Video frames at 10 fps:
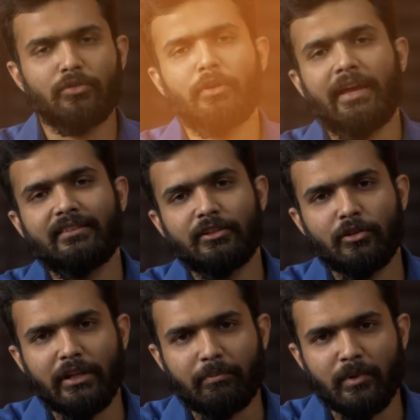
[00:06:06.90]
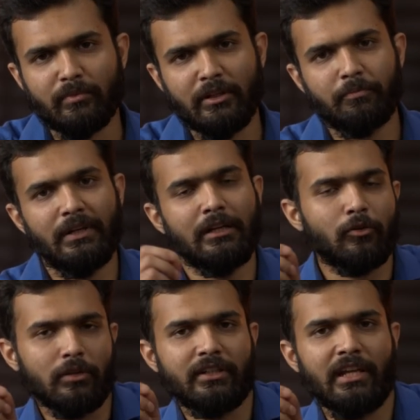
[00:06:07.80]
সো এই ছিল ল্যাপটপটির বিল্ড
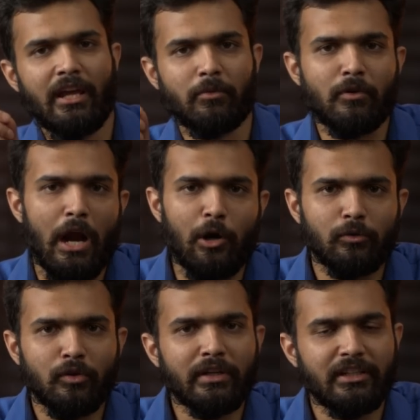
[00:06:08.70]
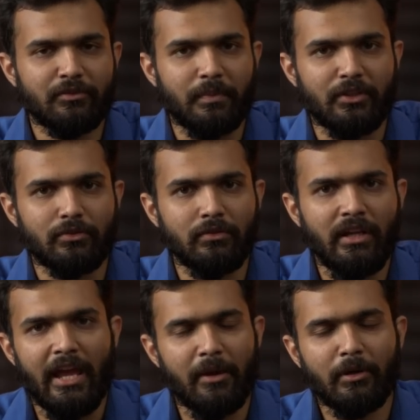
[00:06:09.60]
কোয়ালিটি এবং আউটলুক ইন্সপেকশন
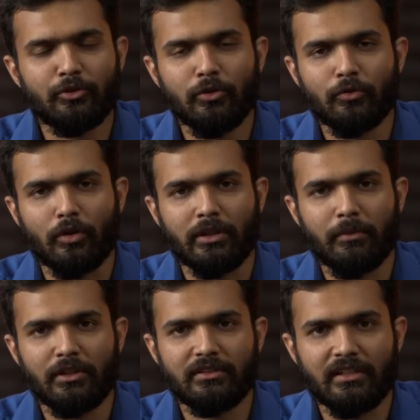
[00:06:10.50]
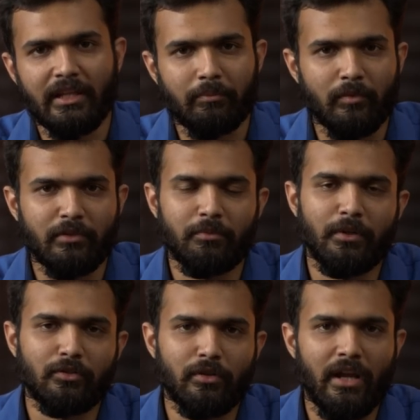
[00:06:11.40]
এবার চলুন কথা বলা যাক ল্যাপটপটির
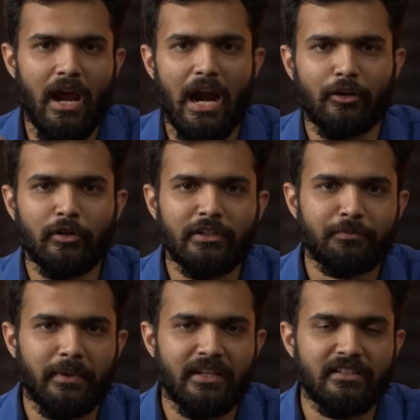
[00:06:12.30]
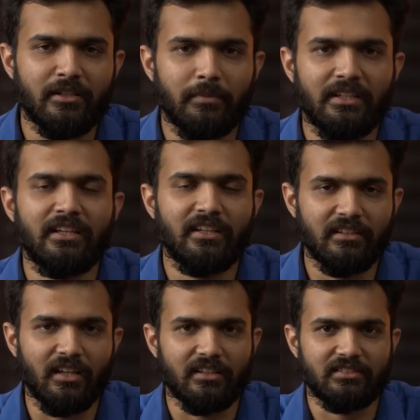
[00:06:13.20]
ভেতরে হার্ডওয়্যার স্পেক হিসেবে কি কি
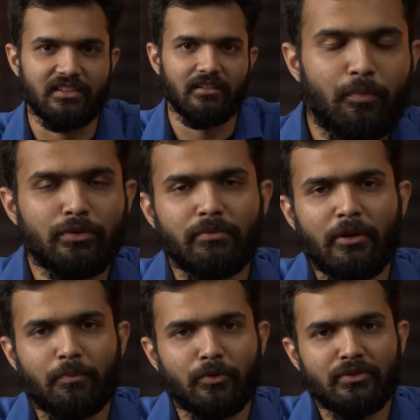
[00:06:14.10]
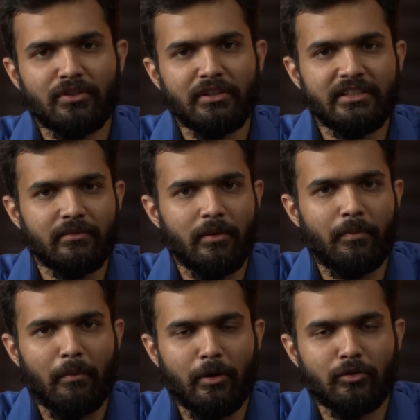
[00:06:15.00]
থাকছে প্রথমে প্রসেসর হিসেবে
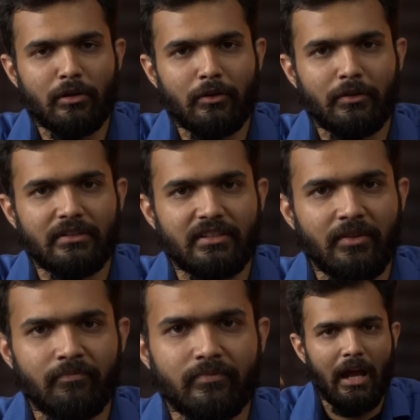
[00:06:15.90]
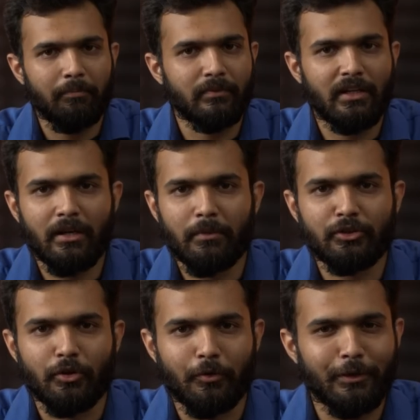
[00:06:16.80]
ব্যবহার করা হয়েছে আপনার আমার
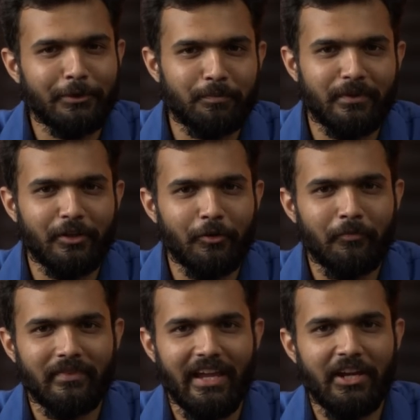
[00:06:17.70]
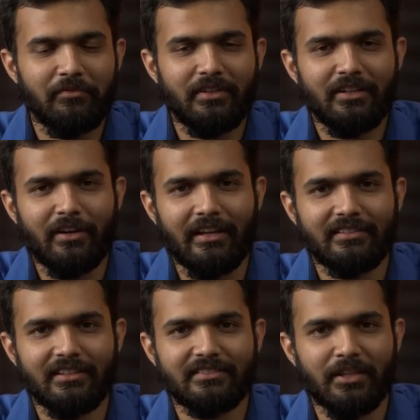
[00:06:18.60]
সকলের প্রিয় এমডি
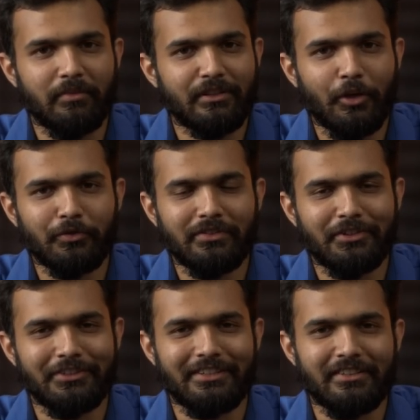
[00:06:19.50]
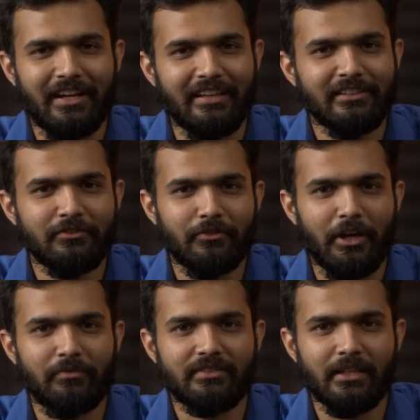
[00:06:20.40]
রাইজেন সেভেন থাউজেন্ড সিরিজের Ryzen
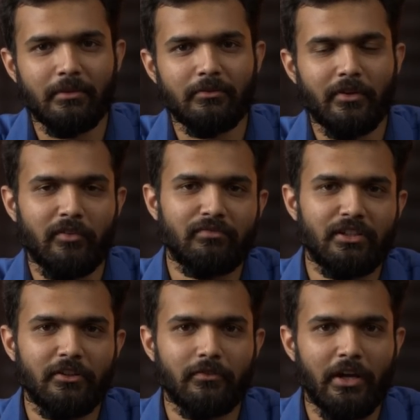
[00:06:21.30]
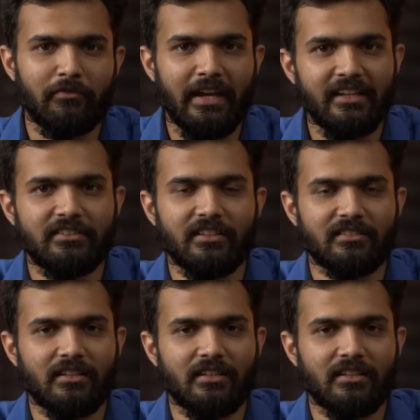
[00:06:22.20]
ফাইভ সেভেন ফাইভ থ্রি ফাইভ এইচএস